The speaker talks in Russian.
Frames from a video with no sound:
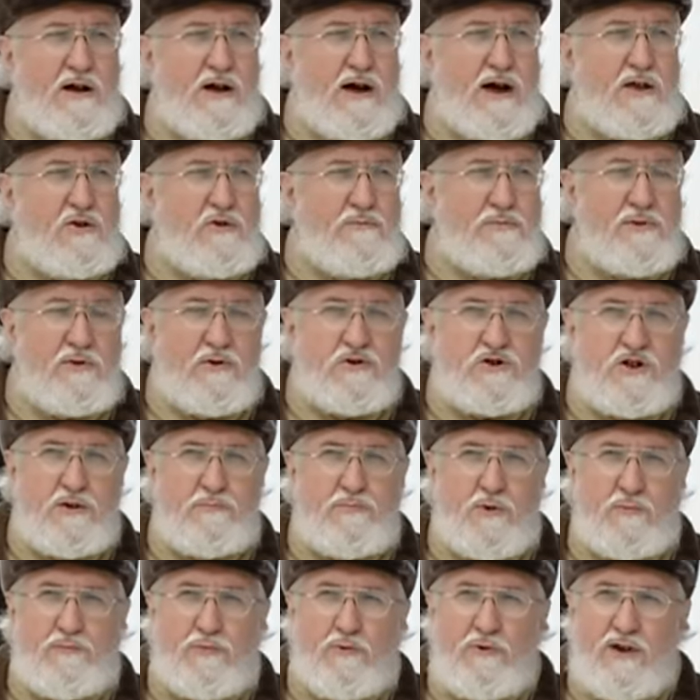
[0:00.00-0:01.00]
Оно было
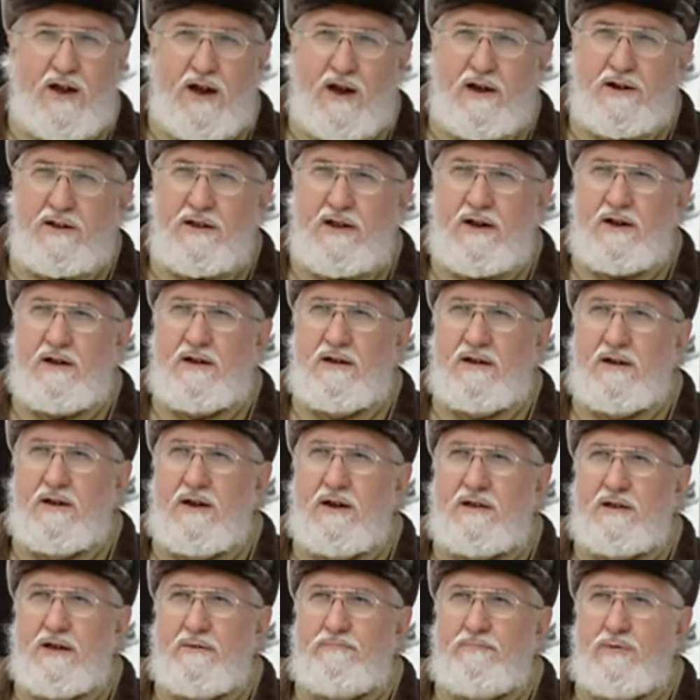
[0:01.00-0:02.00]
очень популярно.
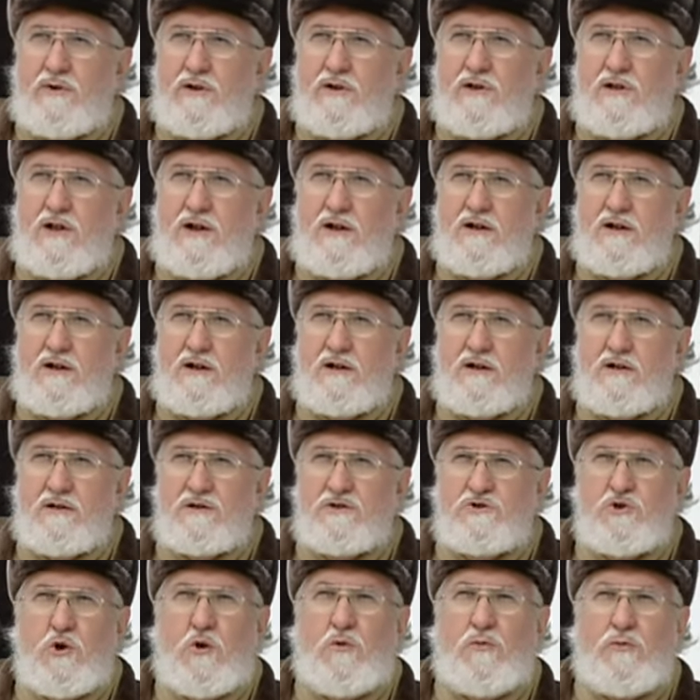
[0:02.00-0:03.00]
Это был
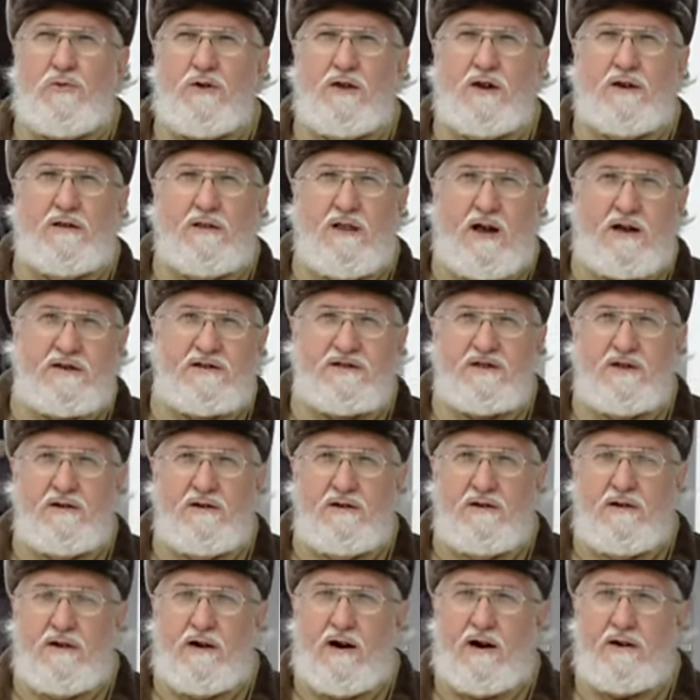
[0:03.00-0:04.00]
зов и глаз
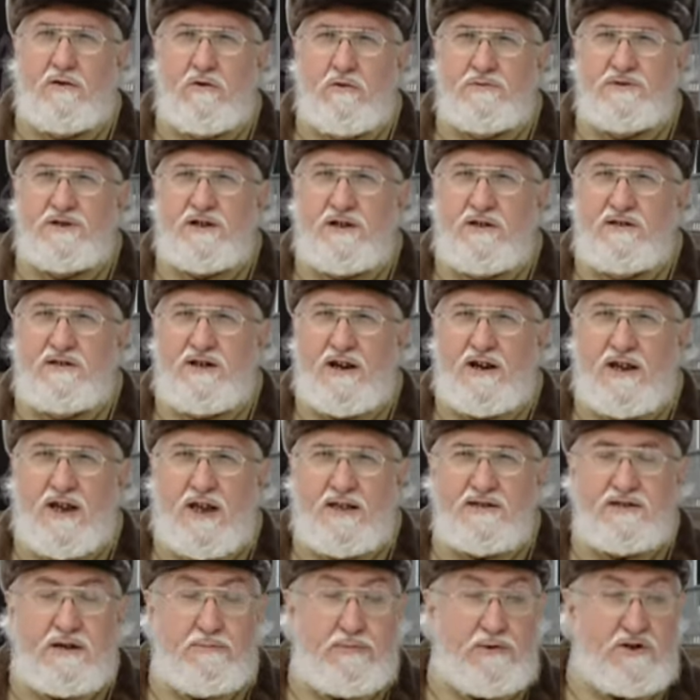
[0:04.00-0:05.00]
орловской интеллигенции.